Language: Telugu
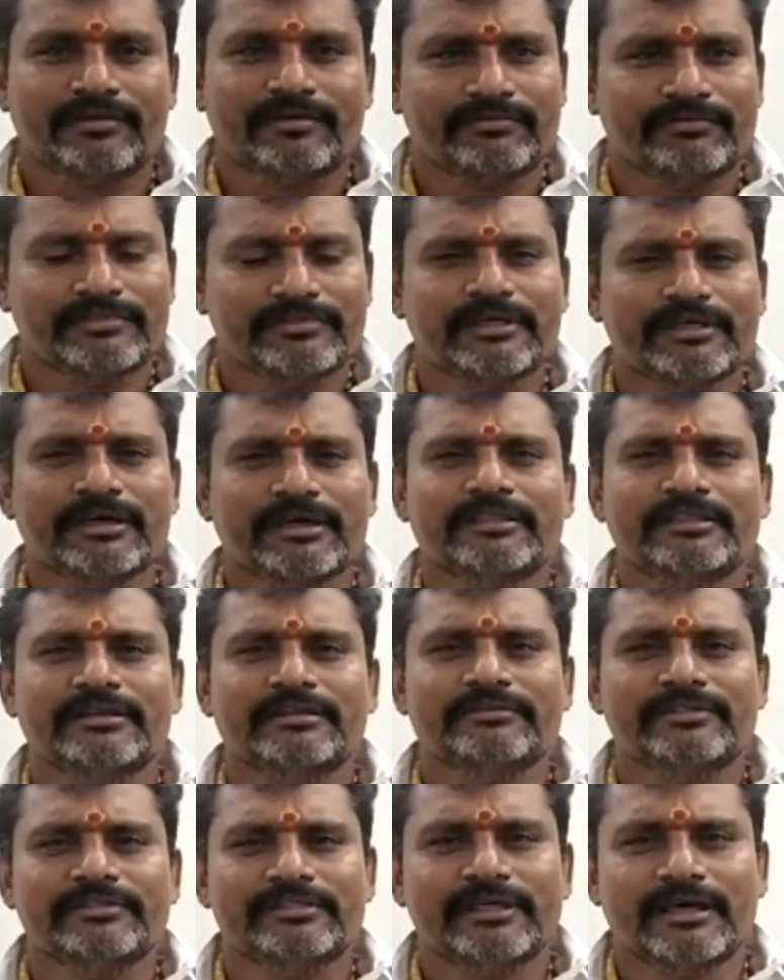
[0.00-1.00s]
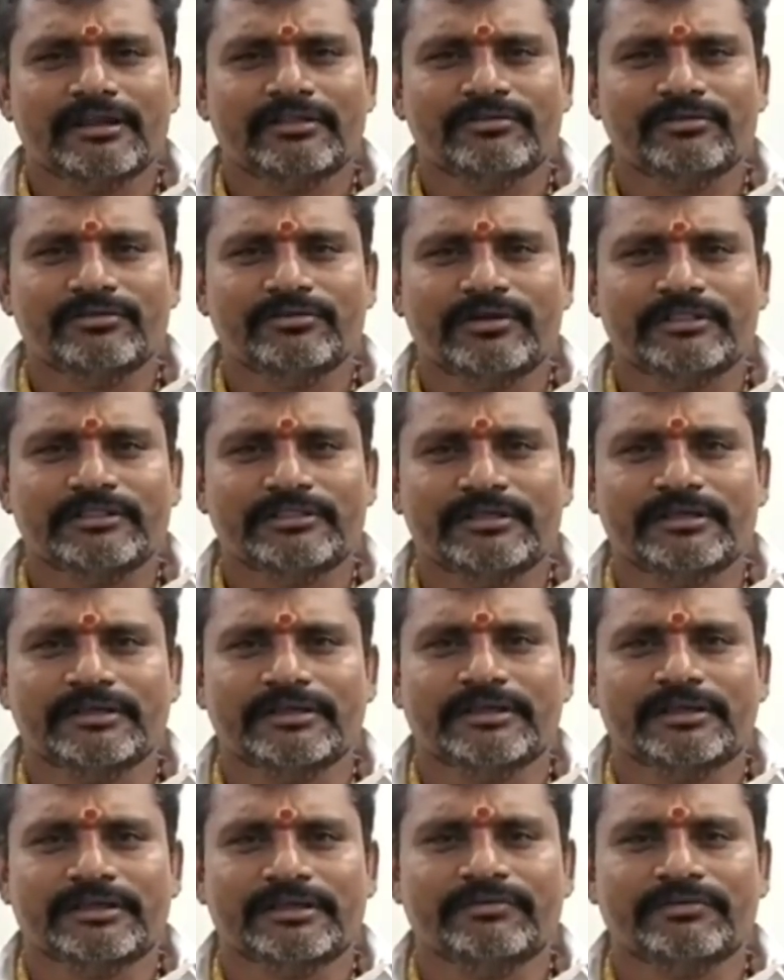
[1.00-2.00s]
విద్యార్థిని విద్యార్థులు అయితే
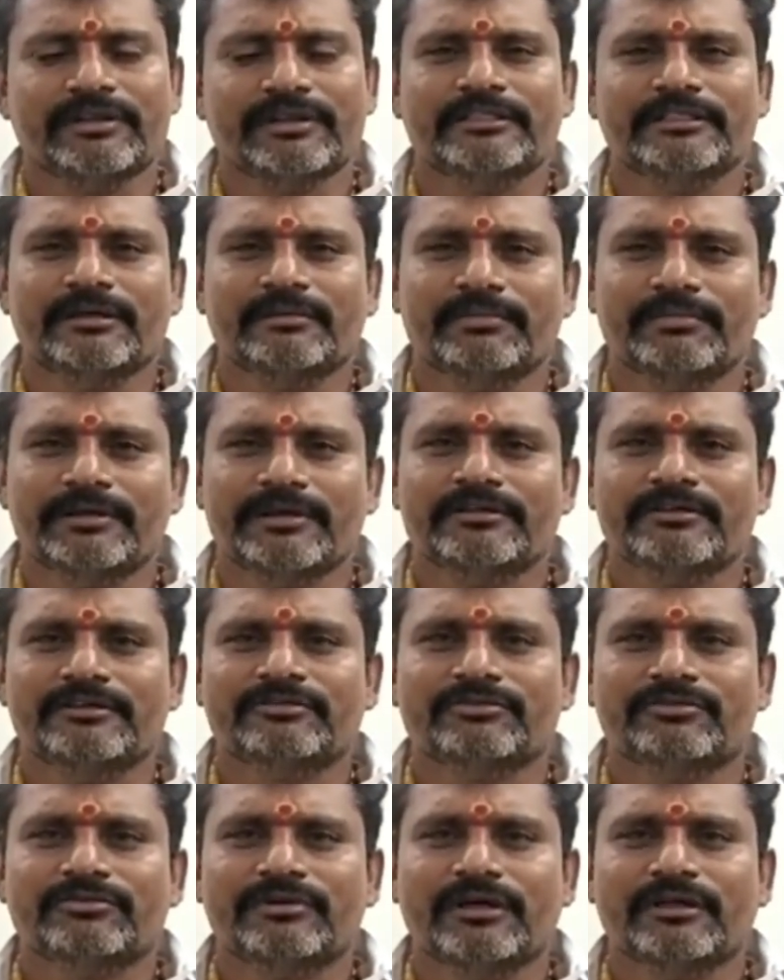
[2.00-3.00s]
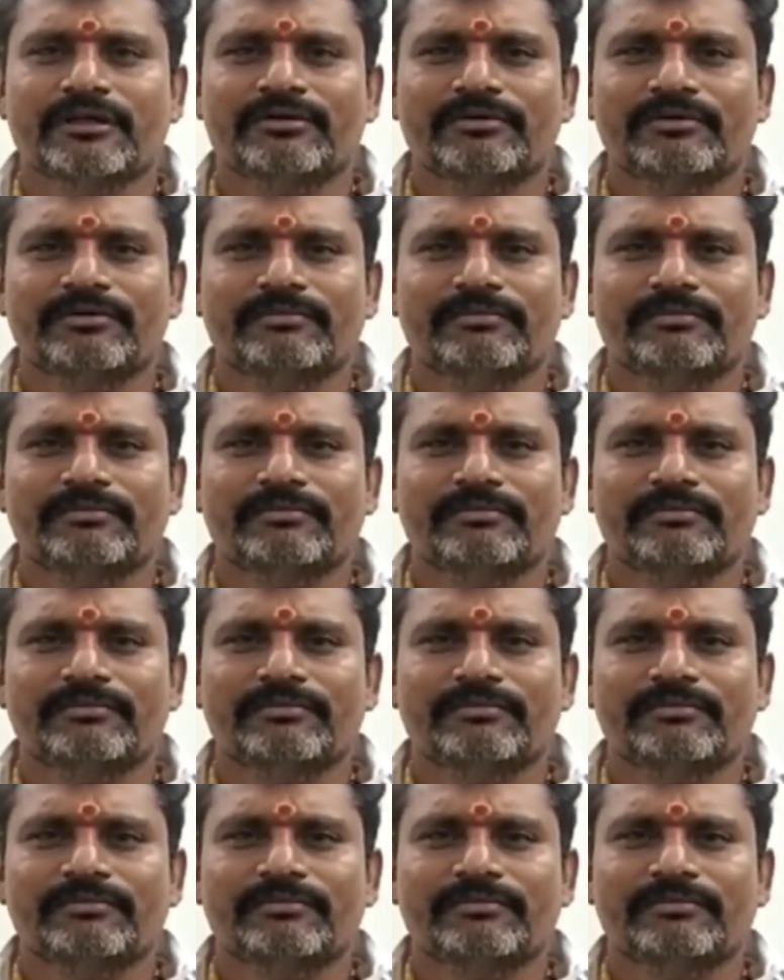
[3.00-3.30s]
ఎవరైతే అప్లై చేసుకున్నారో